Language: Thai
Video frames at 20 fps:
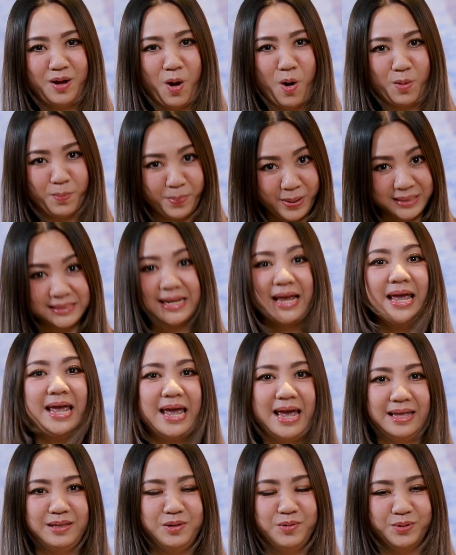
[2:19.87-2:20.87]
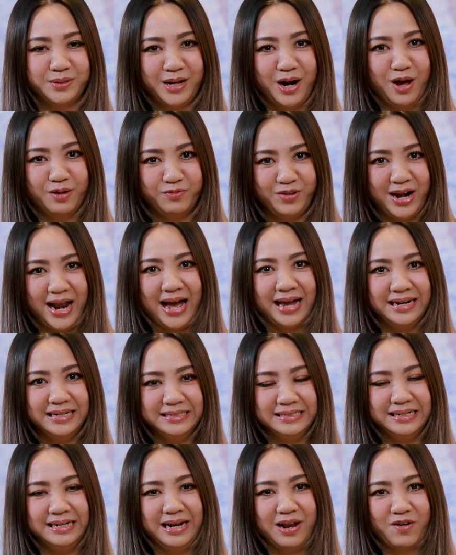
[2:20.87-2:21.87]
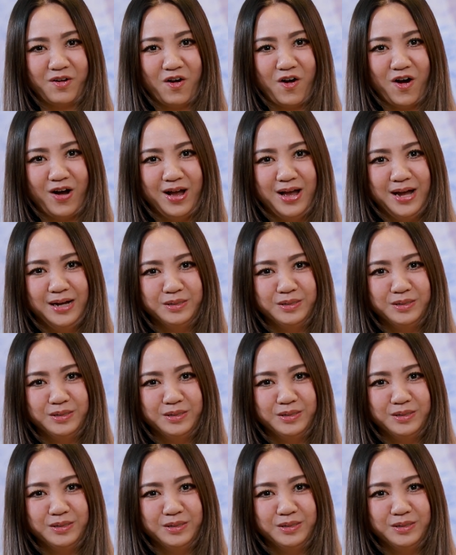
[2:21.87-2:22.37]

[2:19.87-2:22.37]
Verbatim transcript: ของประเทศอยู่ตลอดเวลาเลย แล้วก็